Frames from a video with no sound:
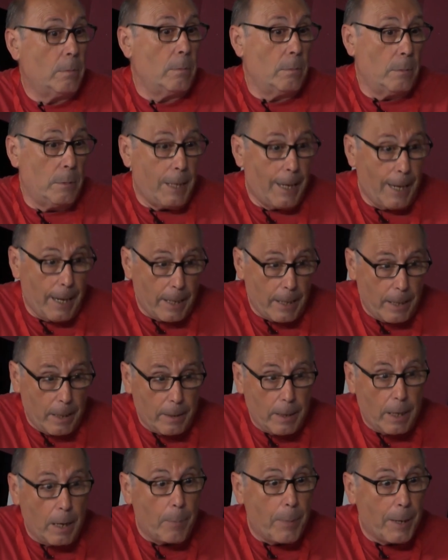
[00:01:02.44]
de
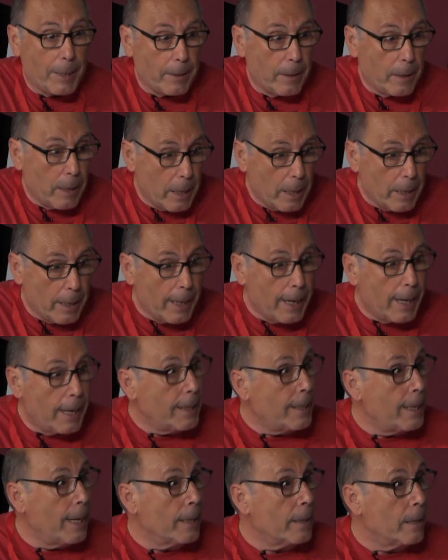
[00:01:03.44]
la, parte de la
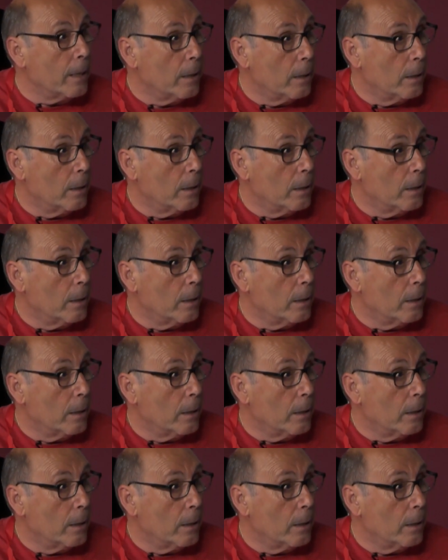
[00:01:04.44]
Generalitat